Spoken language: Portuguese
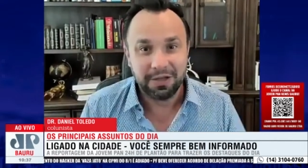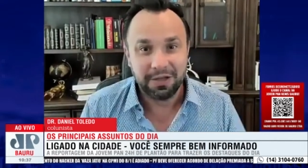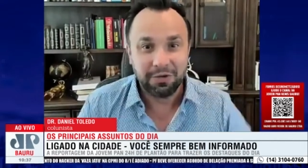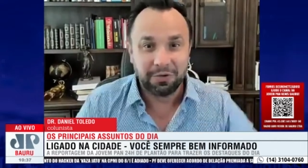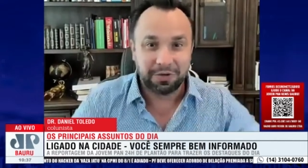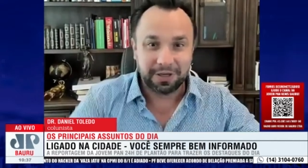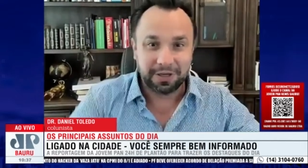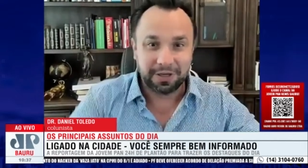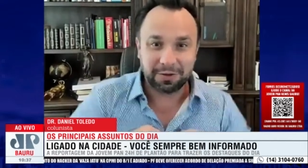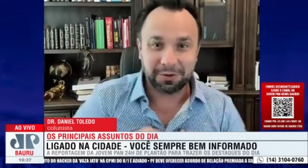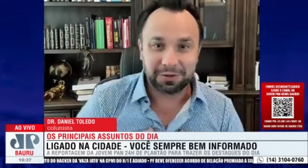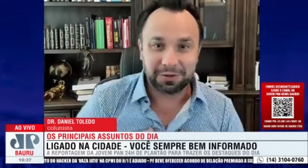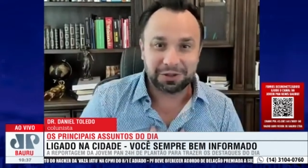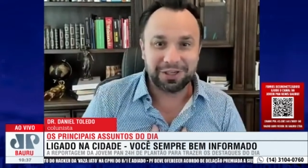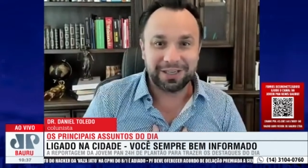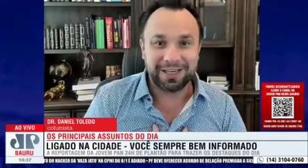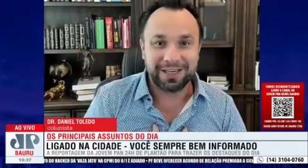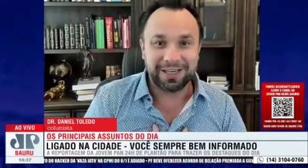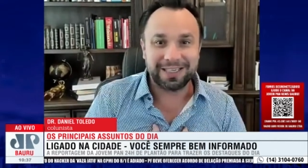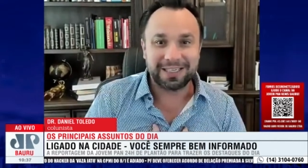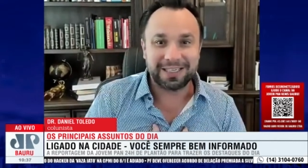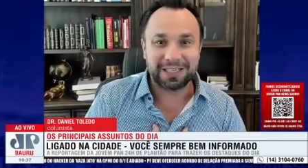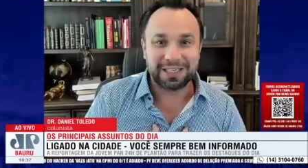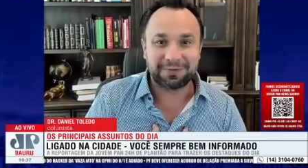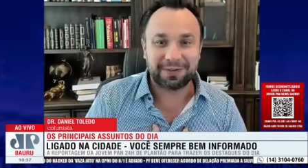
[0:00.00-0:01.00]
E o que, que os
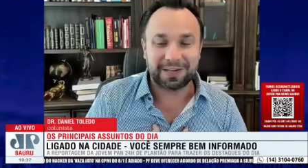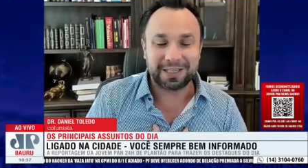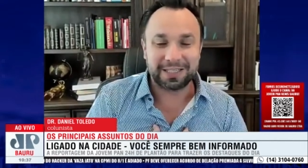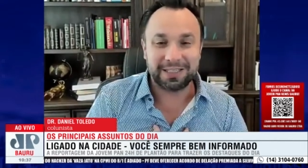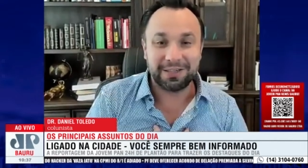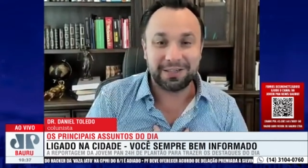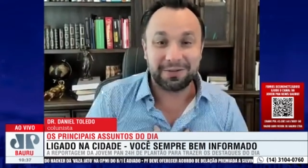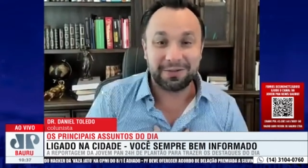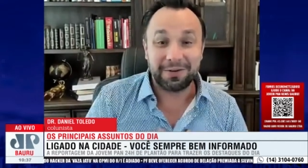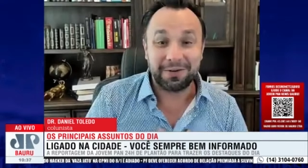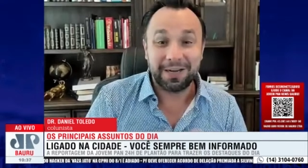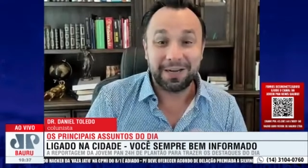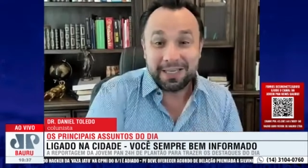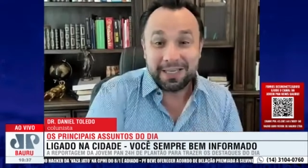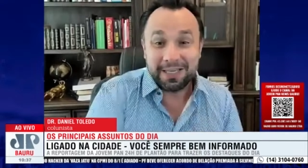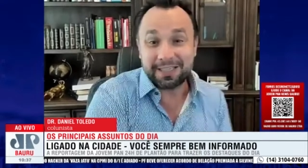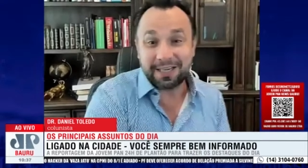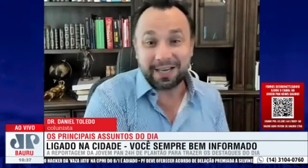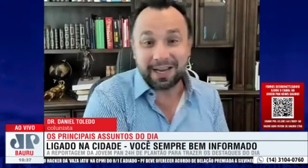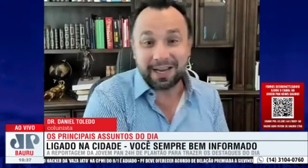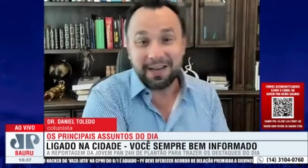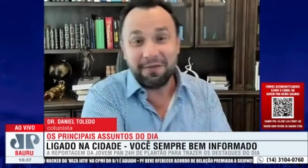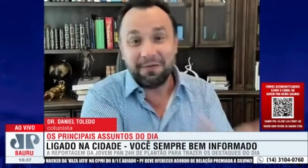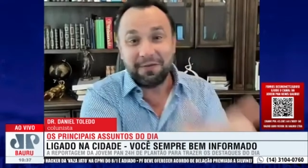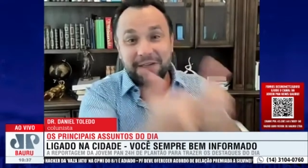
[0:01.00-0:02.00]
chineses faziam?
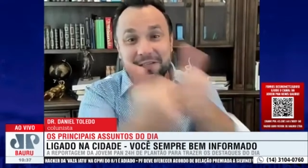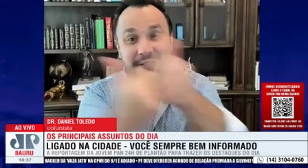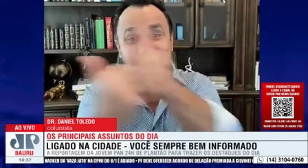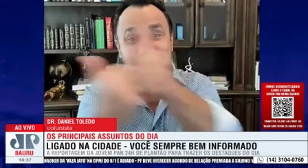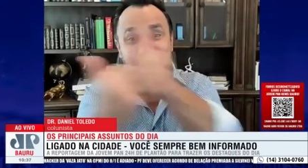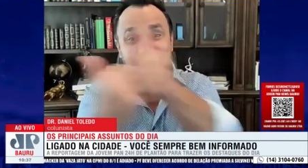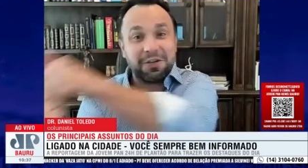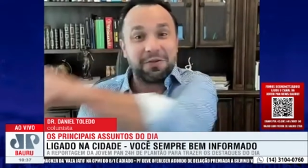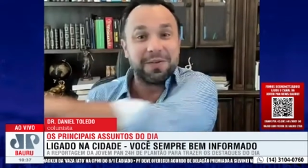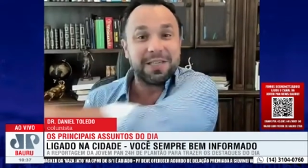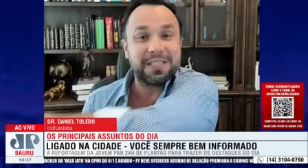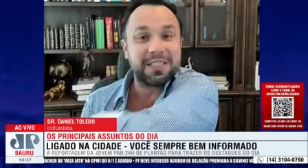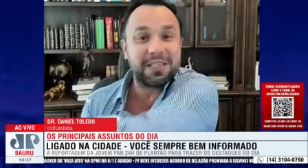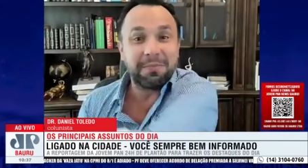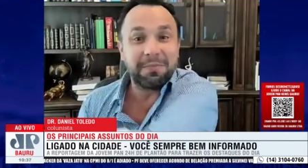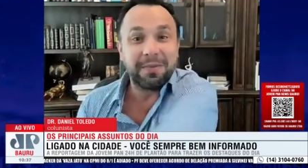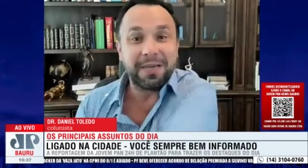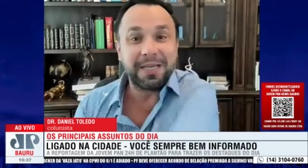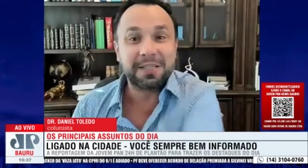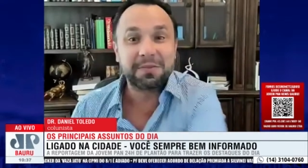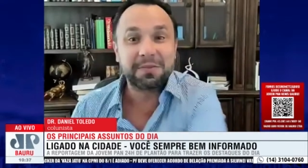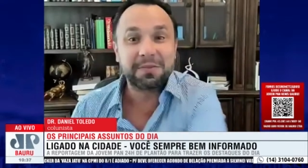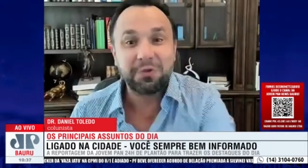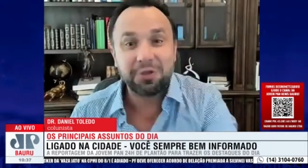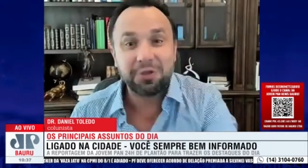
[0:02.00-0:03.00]
Eles reinvestiam esse
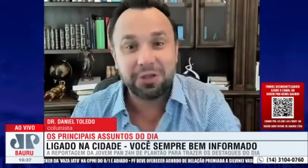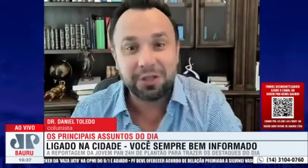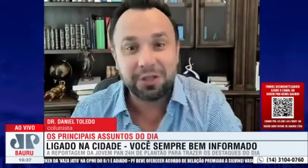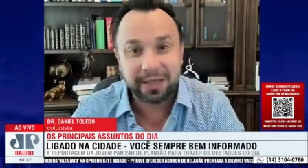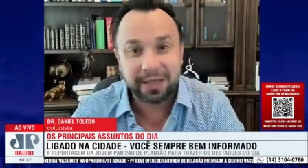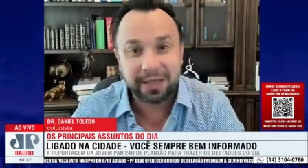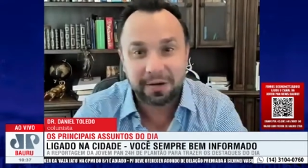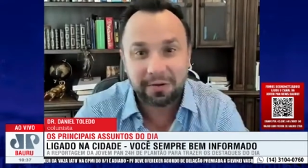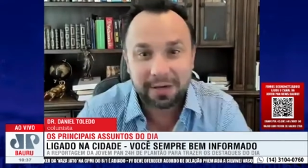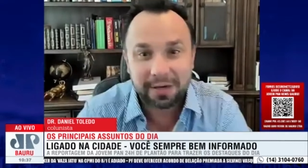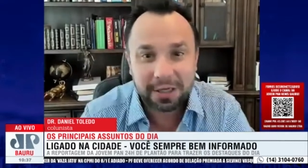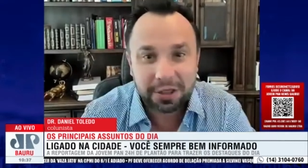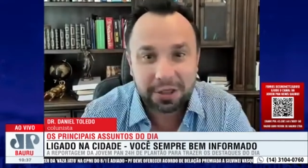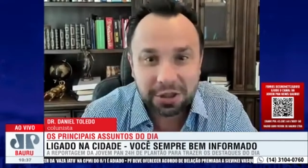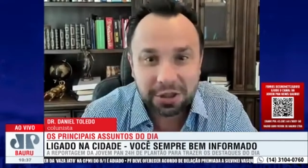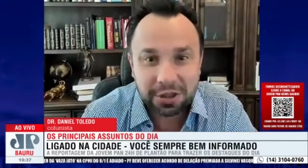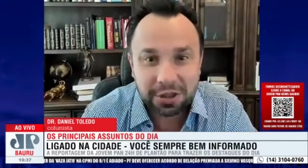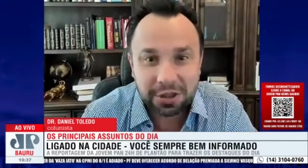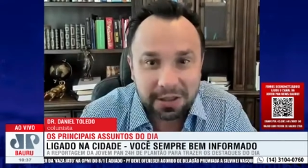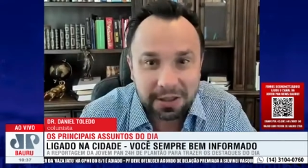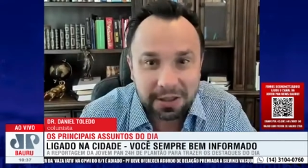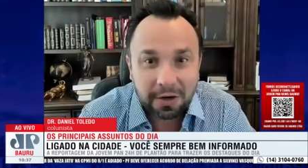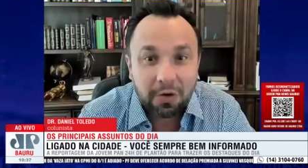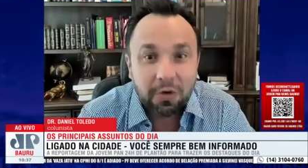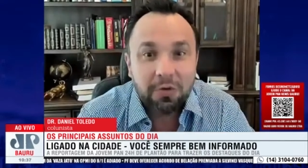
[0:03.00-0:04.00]
mesmo dinheiro na
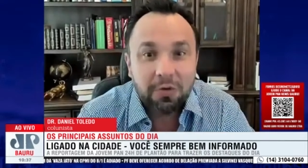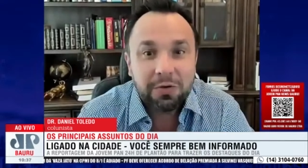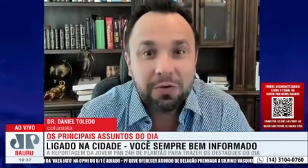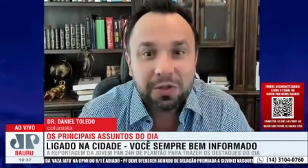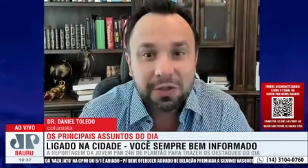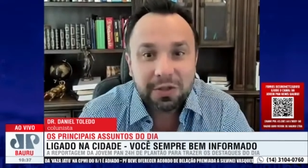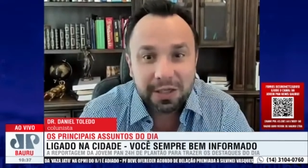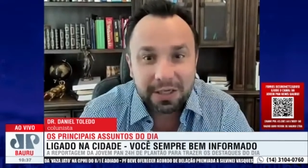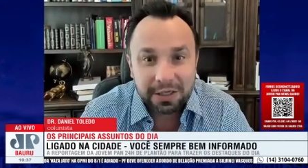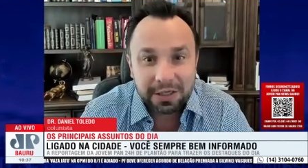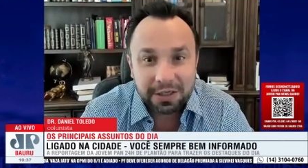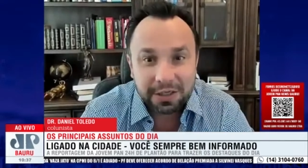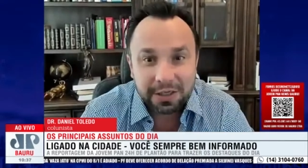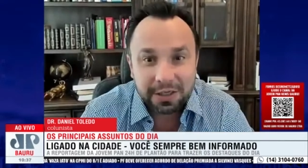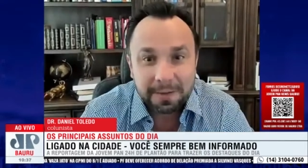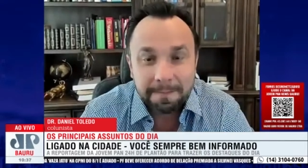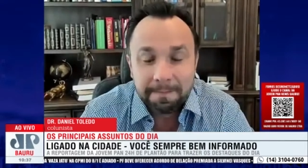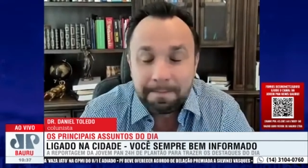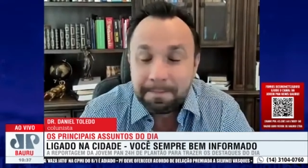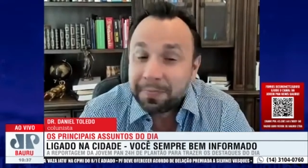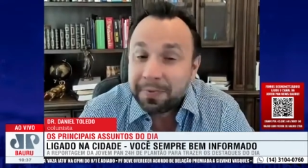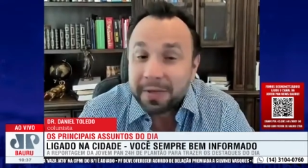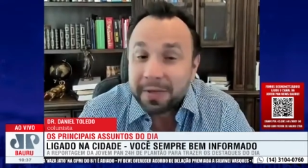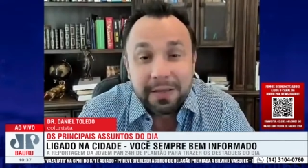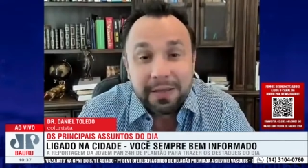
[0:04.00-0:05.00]
China, ou
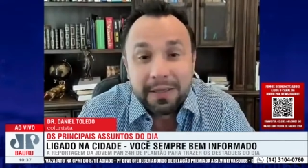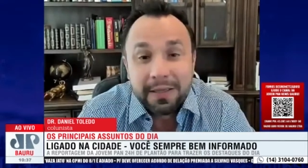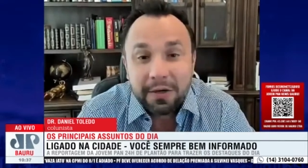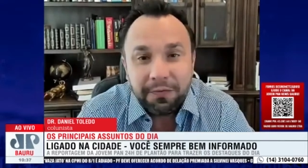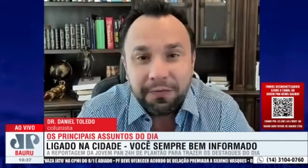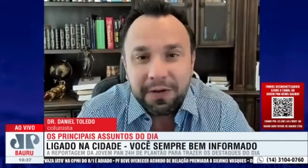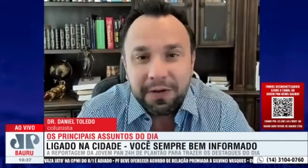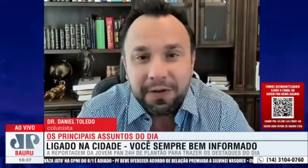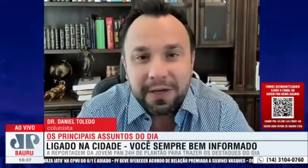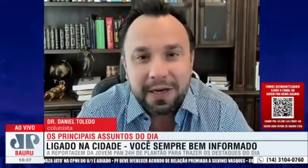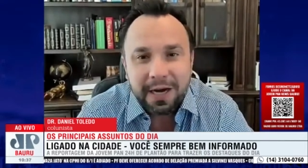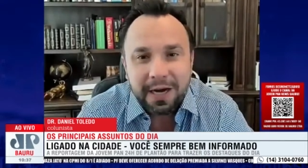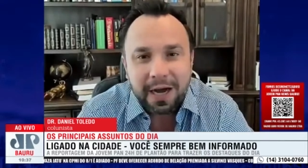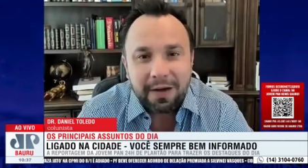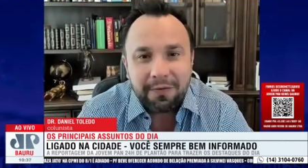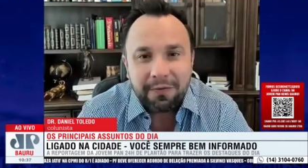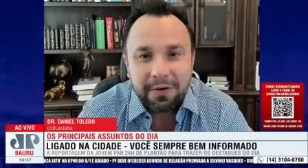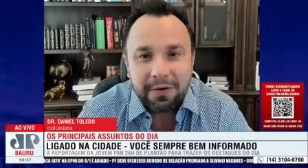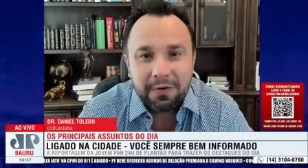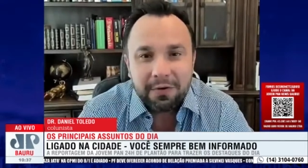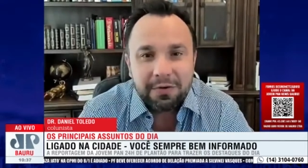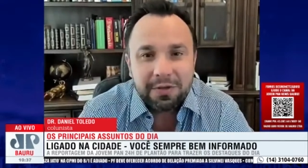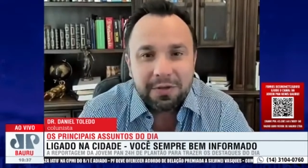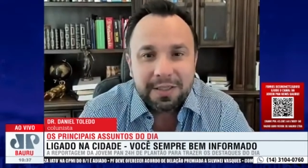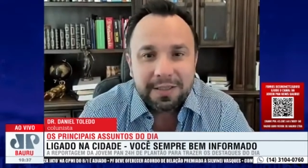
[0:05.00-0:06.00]
seja, não
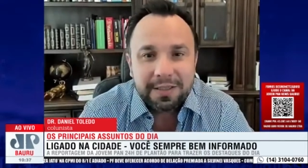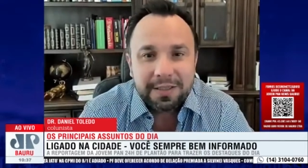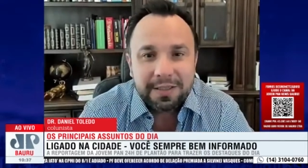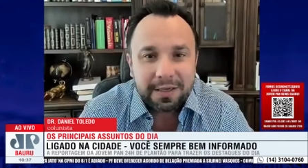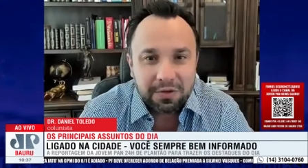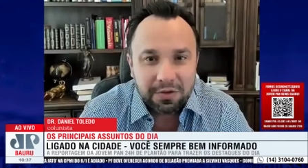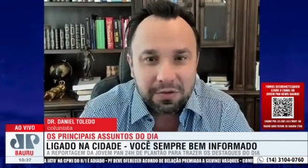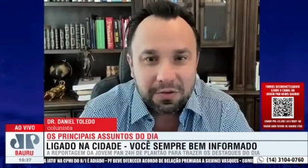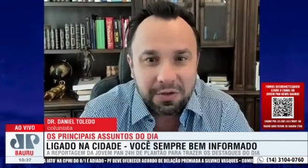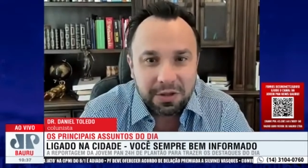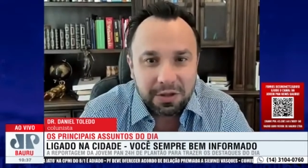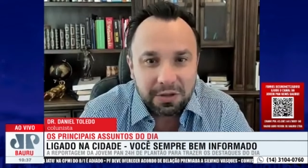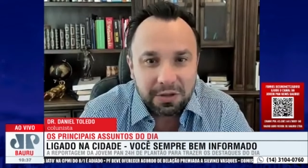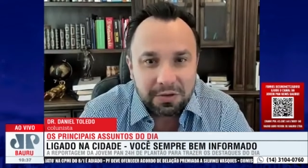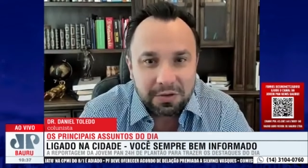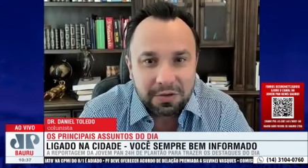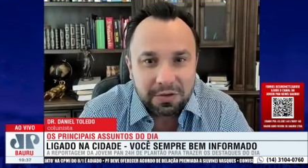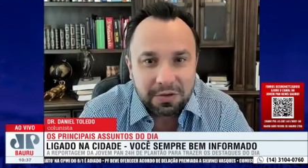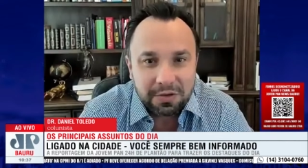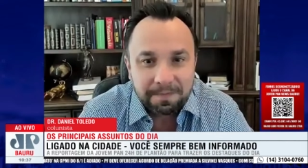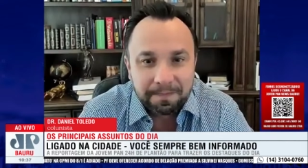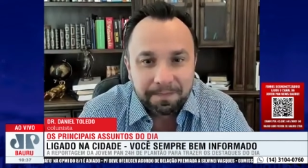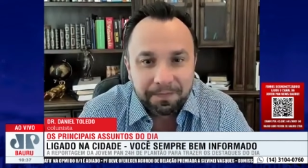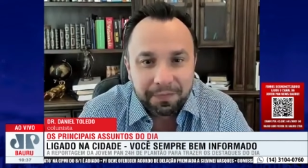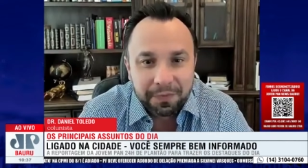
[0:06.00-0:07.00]
ficava nos Estados
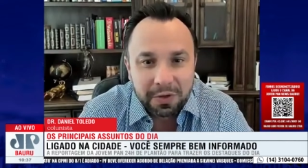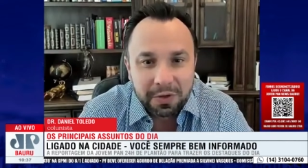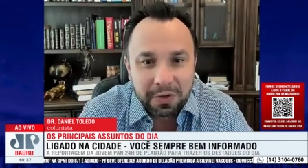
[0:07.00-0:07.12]
Unidos.